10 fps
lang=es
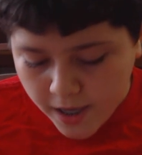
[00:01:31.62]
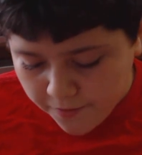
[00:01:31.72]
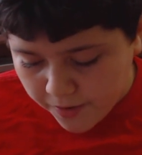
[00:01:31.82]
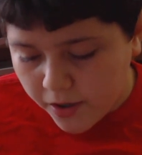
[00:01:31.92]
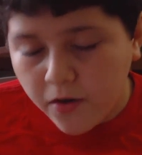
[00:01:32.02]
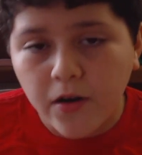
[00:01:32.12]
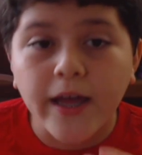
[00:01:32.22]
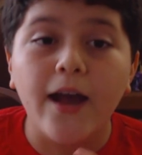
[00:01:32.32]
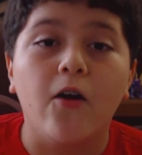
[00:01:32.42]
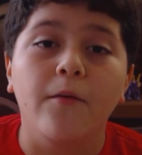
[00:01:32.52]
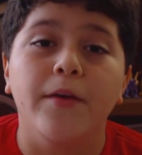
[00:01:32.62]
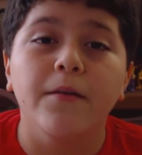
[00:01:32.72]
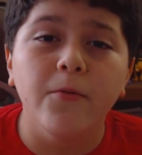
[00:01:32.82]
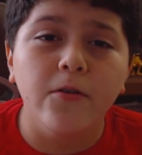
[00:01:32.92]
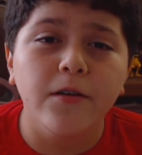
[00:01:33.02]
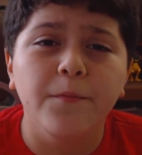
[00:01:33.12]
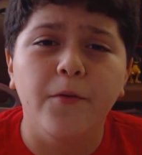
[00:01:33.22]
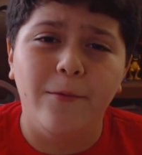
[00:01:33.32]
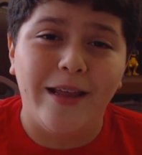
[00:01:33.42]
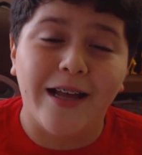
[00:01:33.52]
y veo que Comic Book
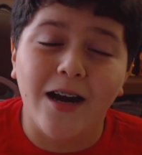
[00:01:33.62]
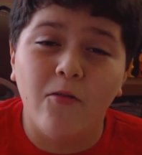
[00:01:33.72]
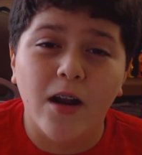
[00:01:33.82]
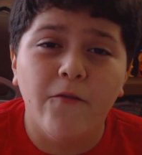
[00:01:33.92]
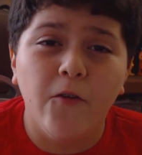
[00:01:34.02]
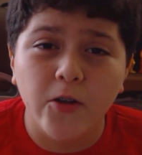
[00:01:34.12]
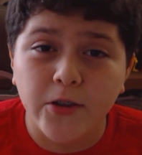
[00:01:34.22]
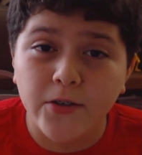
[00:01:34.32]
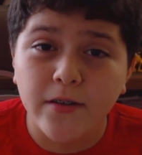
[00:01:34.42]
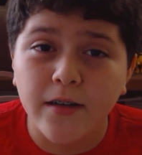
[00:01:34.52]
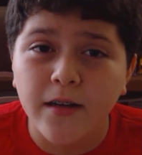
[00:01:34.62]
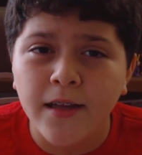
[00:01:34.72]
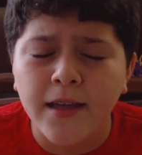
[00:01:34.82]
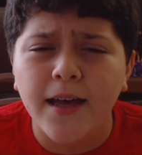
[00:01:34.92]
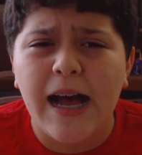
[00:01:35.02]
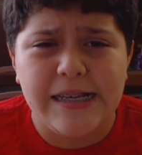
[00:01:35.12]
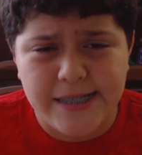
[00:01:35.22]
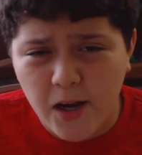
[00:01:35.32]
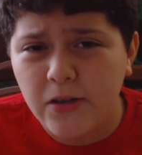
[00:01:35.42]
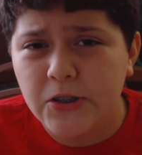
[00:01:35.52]
publica una foto
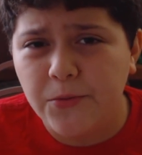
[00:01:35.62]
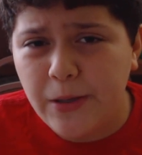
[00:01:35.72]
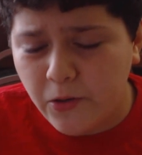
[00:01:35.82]
hace cuatro